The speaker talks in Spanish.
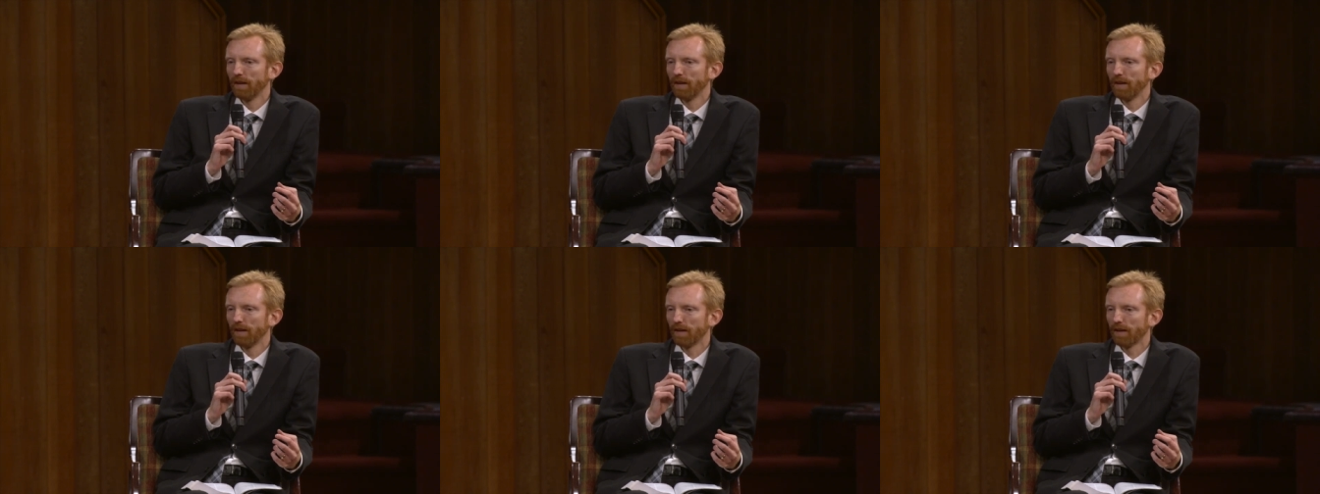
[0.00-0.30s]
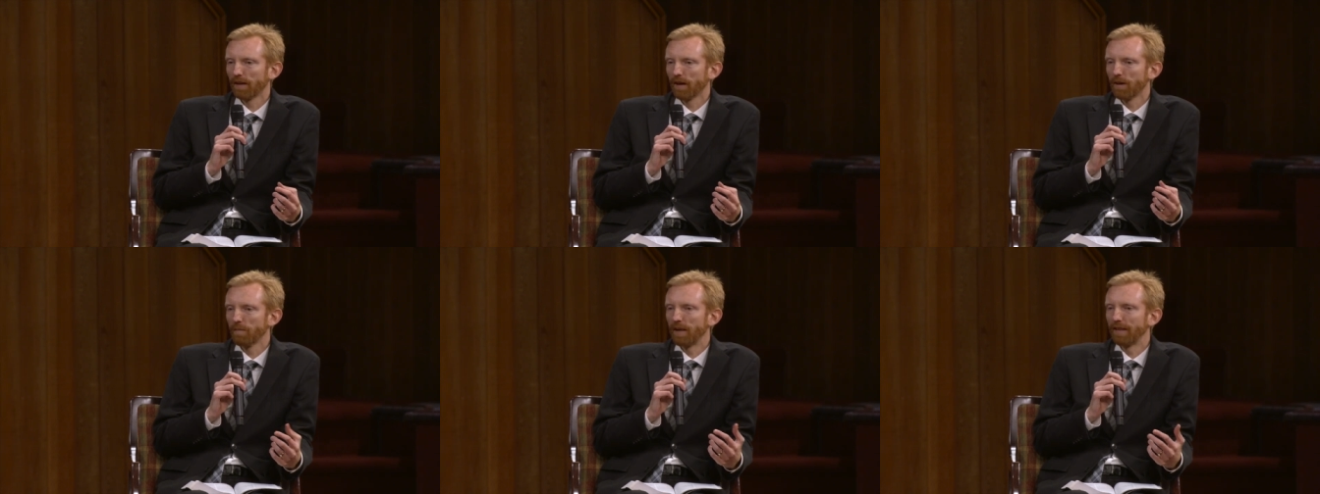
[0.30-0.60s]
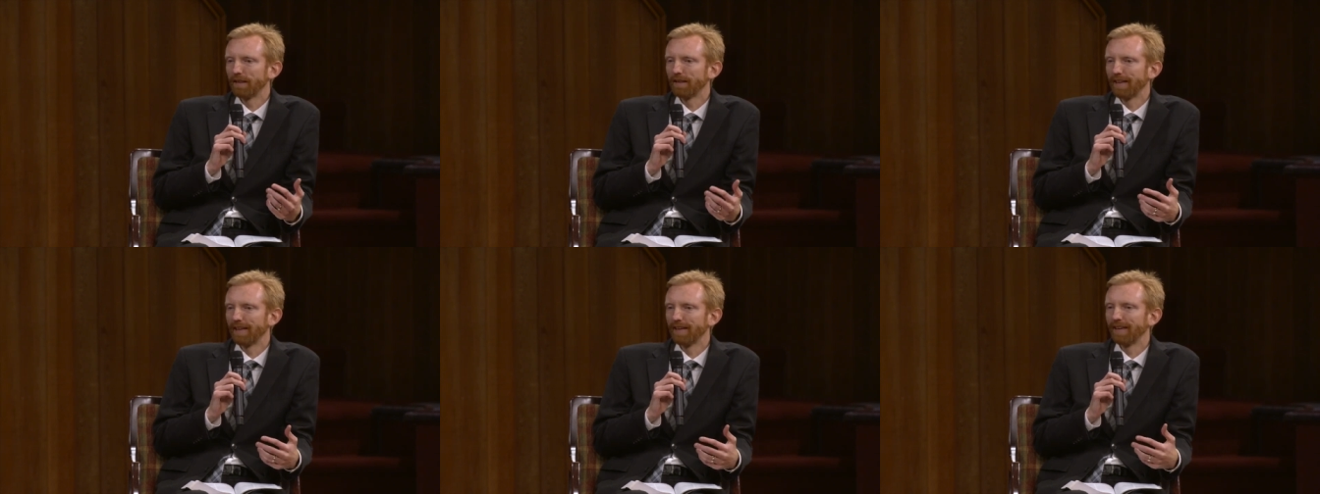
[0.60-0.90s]
eh,
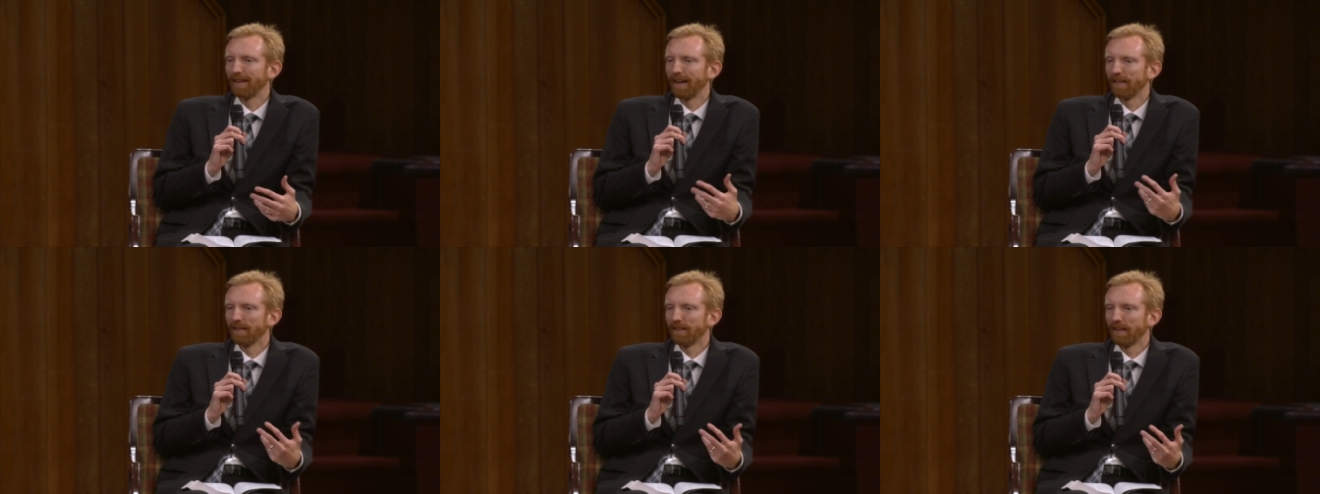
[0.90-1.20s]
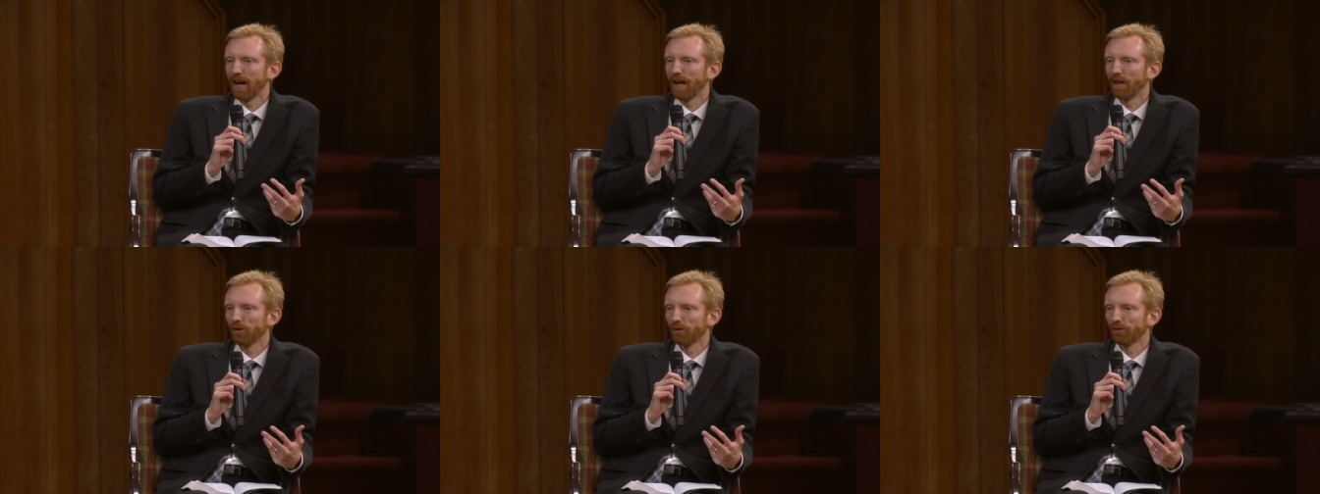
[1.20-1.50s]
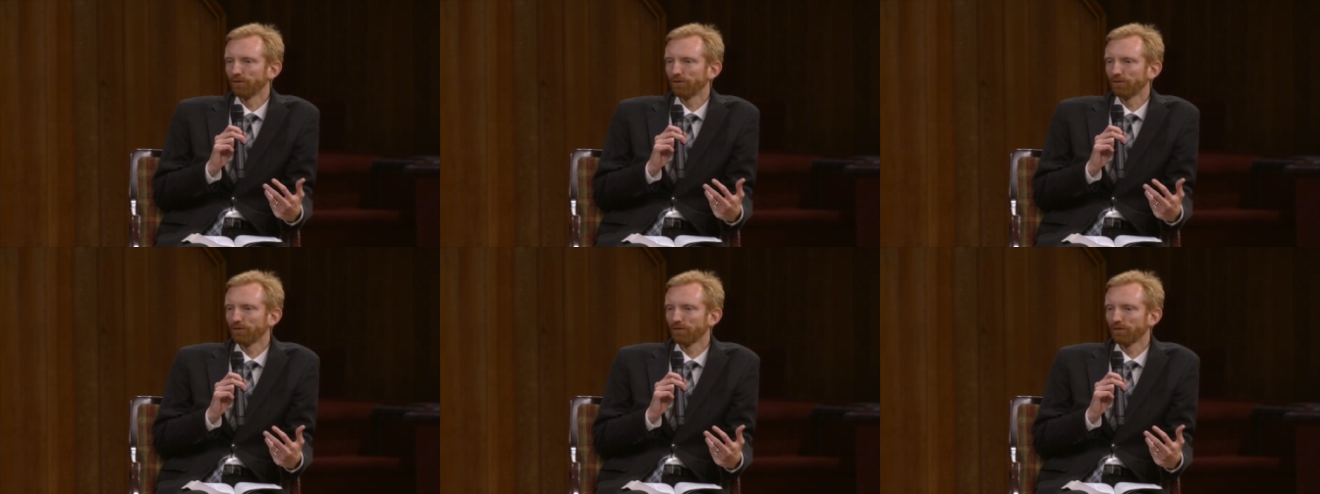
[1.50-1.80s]
realmente
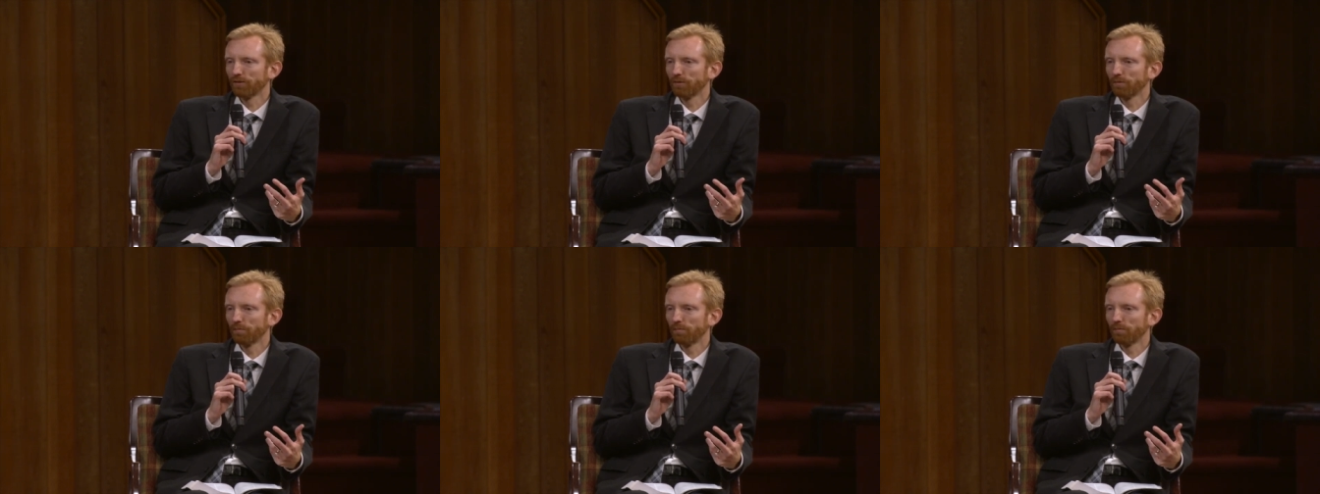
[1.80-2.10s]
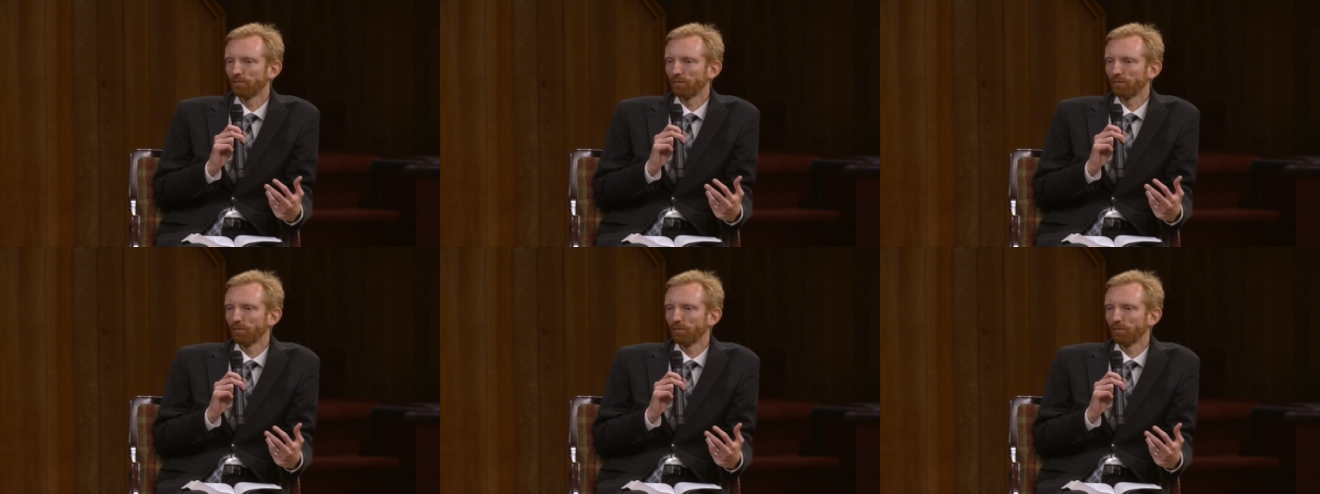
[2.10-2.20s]
engañados